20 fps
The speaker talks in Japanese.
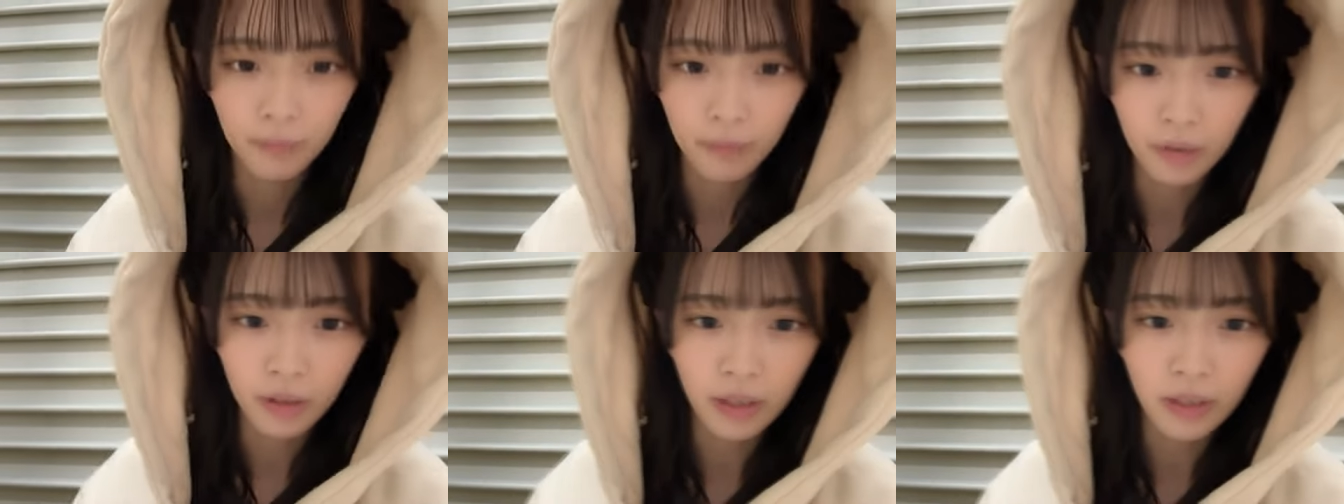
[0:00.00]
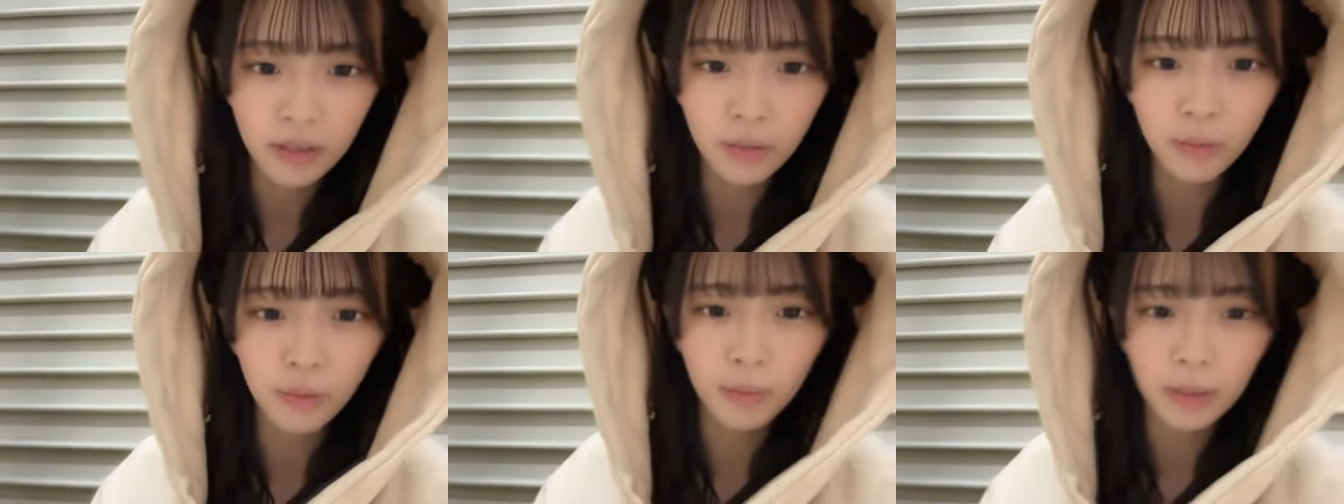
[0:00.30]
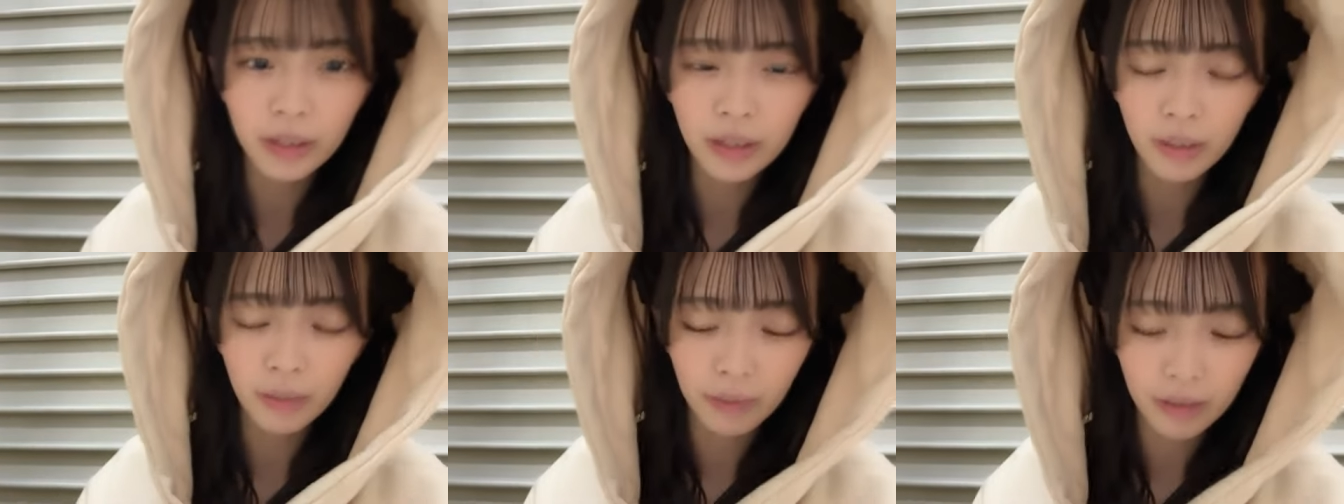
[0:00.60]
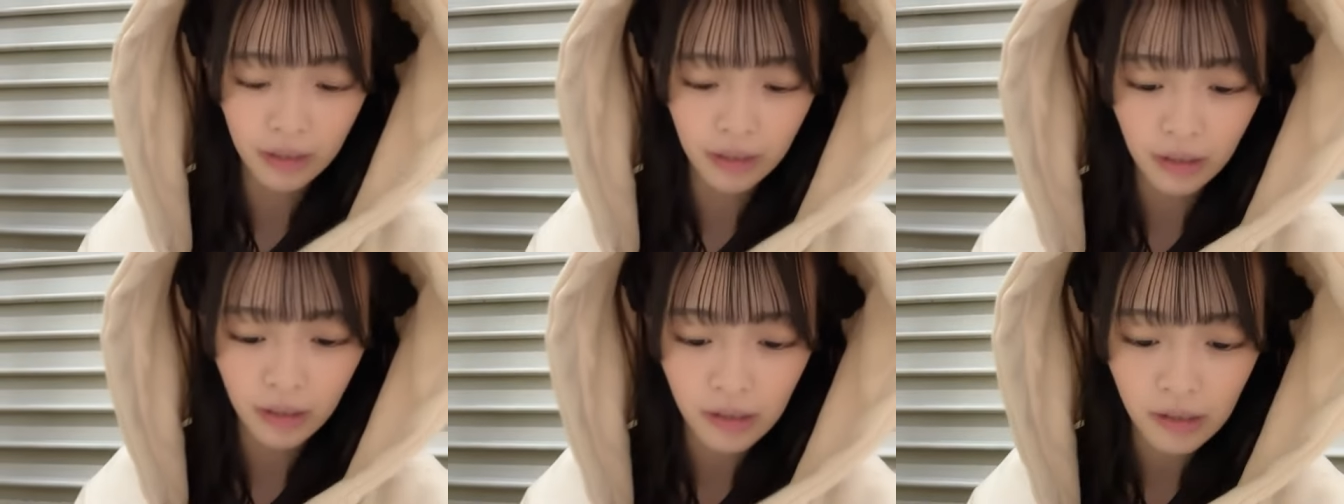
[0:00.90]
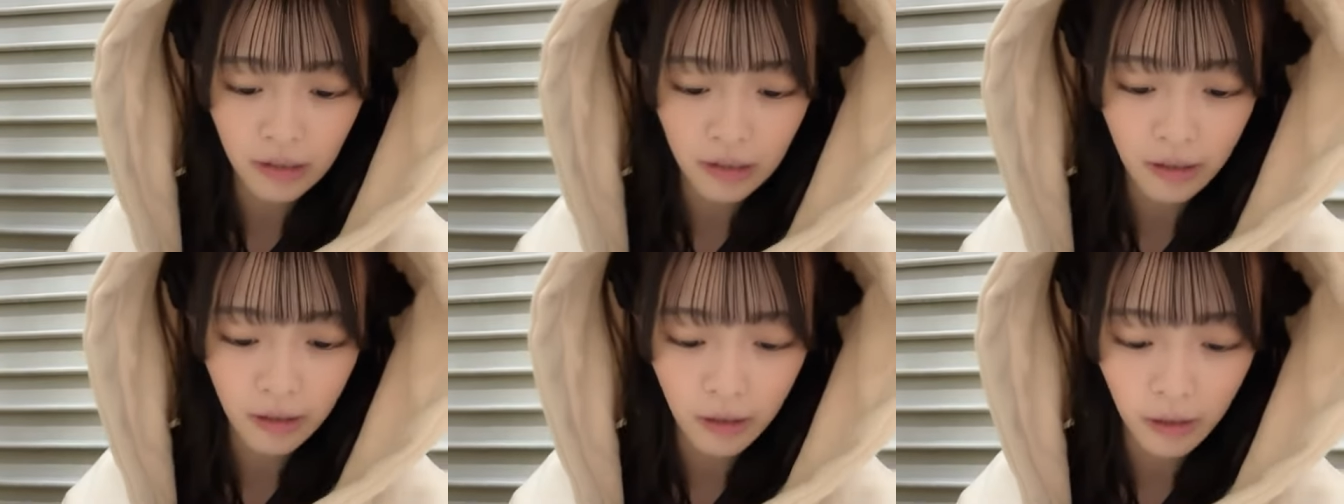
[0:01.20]
私もまたまたぎ
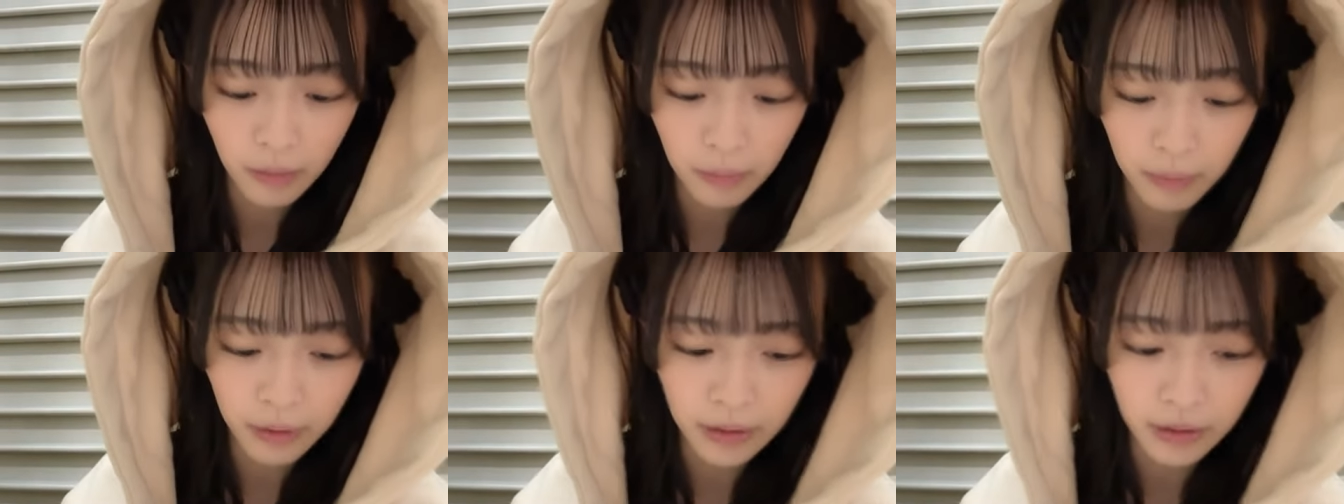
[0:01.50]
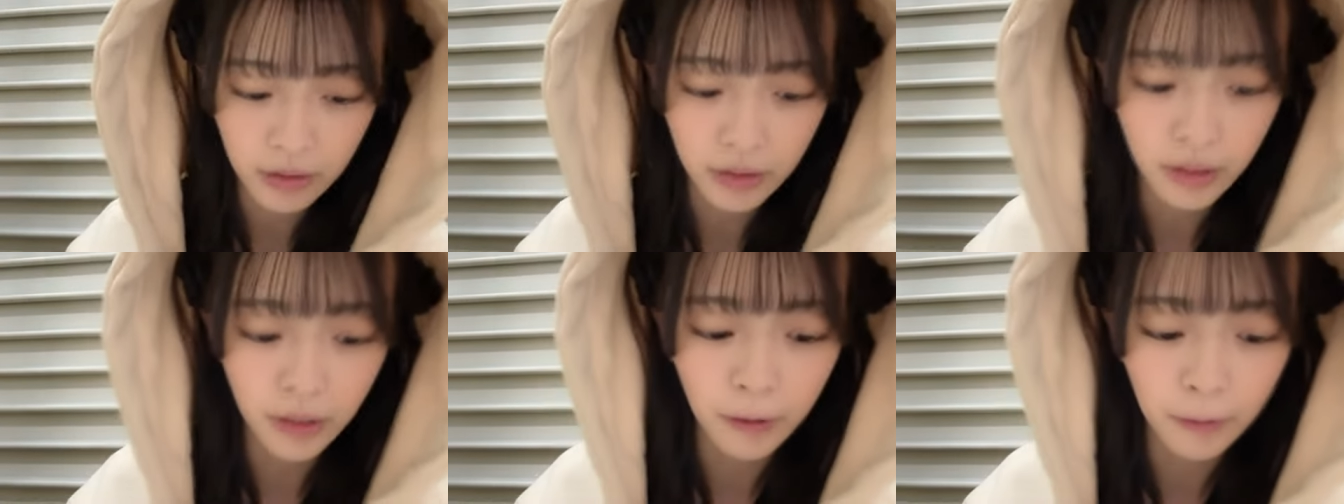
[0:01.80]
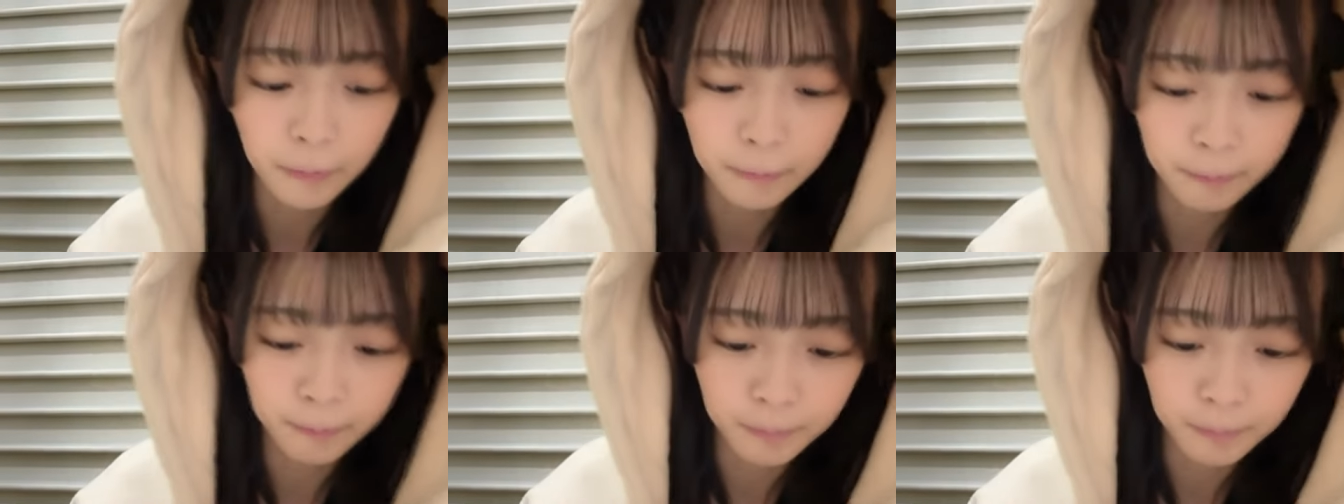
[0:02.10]
たいめっちゃ。